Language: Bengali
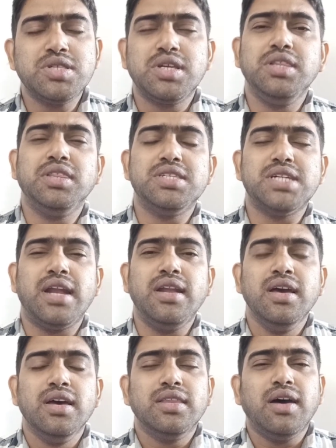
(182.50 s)
পিস কিনতে চান
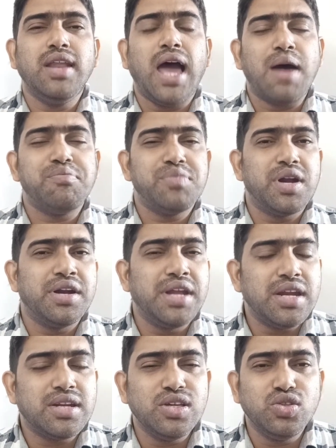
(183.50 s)
তাহলে আপনার
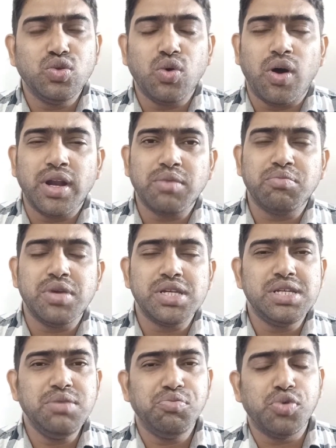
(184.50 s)
রেট কিন্তু অনেক
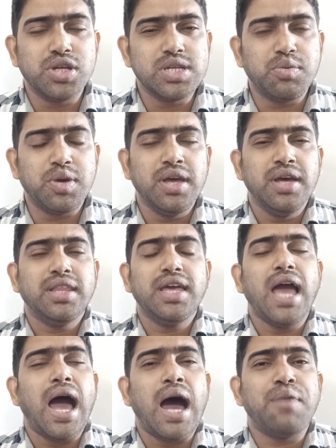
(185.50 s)
বেশি পড়ে যাবে
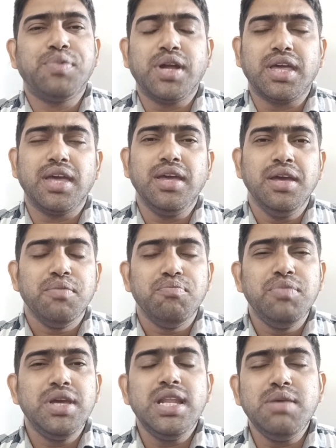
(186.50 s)
তাই আপনাকে
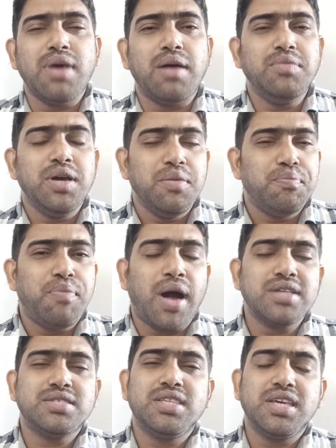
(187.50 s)
মিনিমাম
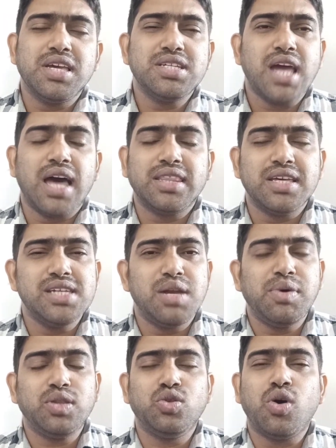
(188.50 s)
পাঁচ থেকে সাত হাজার
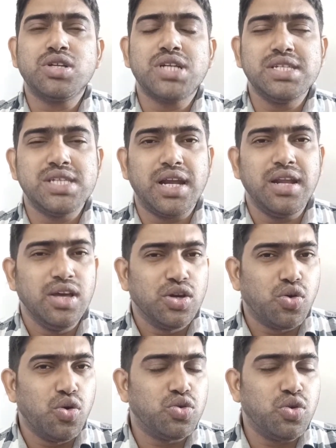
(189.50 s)
বা দশ হাজার
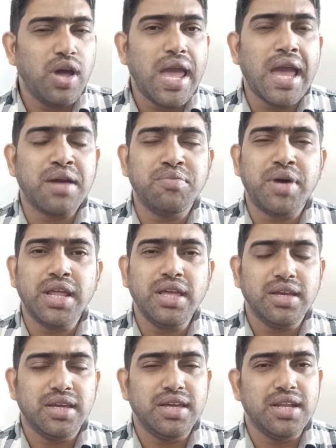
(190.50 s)
ওটো একবারে
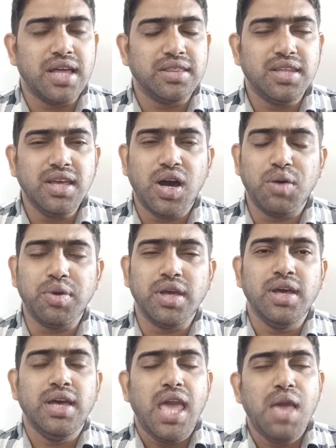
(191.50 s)
কিনে আনতে হবে
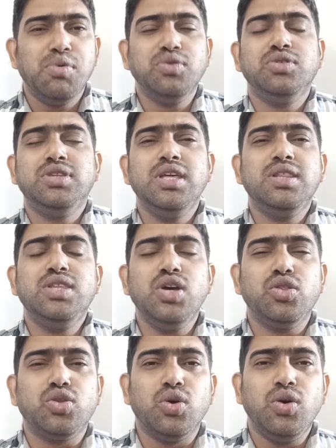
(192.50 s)
এবং
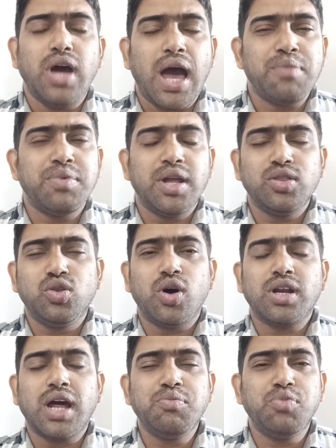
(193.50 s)
তৃতীয়ত আপনার
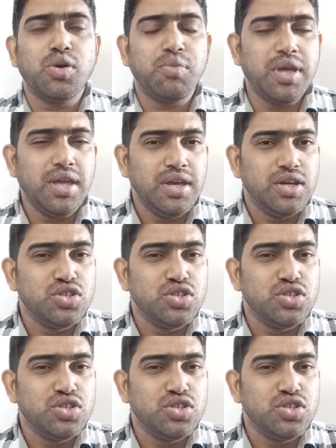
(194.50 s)
দরকার পড়বে